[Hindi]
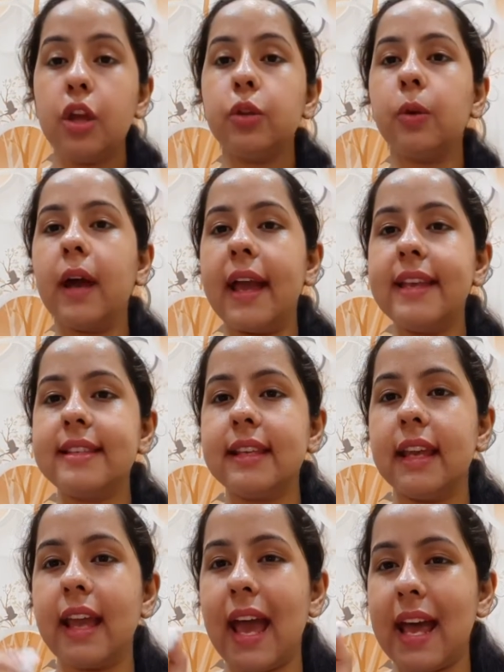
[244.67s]
तो गाइज ये
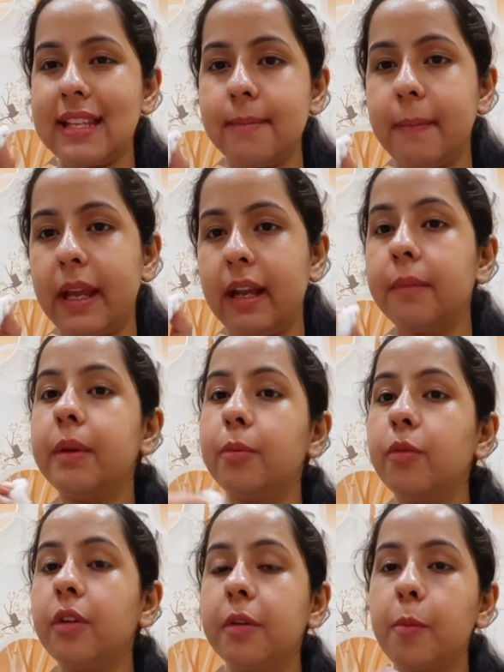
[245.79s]
एज ए मेकअप
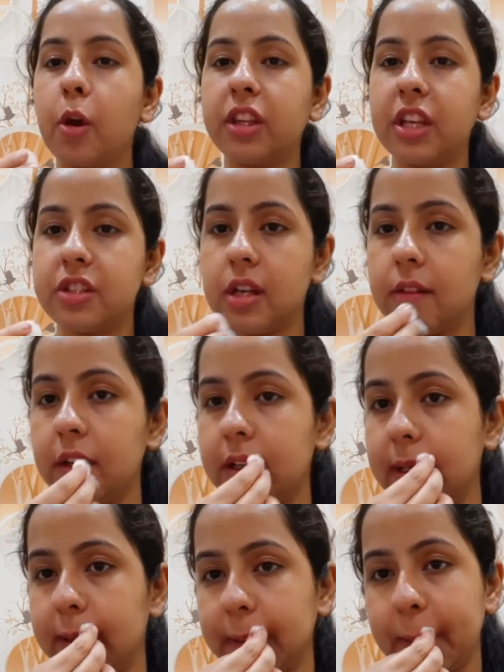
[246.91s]
रिमूवर भी बहुत अच्छा वर्क
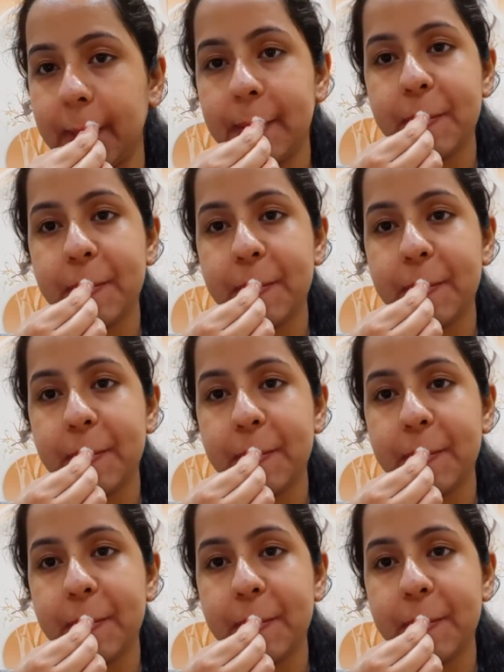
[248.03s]
करता है